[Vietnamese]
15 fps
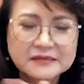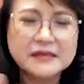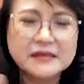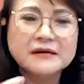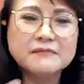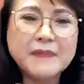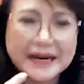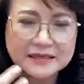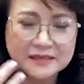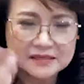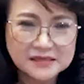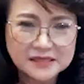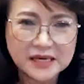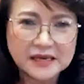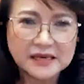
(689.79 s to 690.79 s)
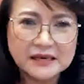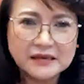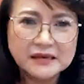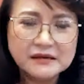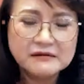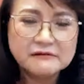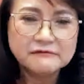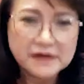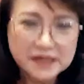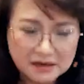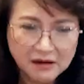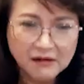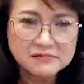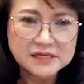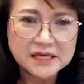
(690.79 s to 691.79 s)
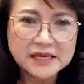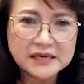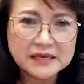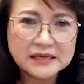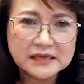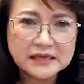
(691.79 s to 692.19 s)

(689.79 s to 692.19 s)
từ bản thân chị với con chị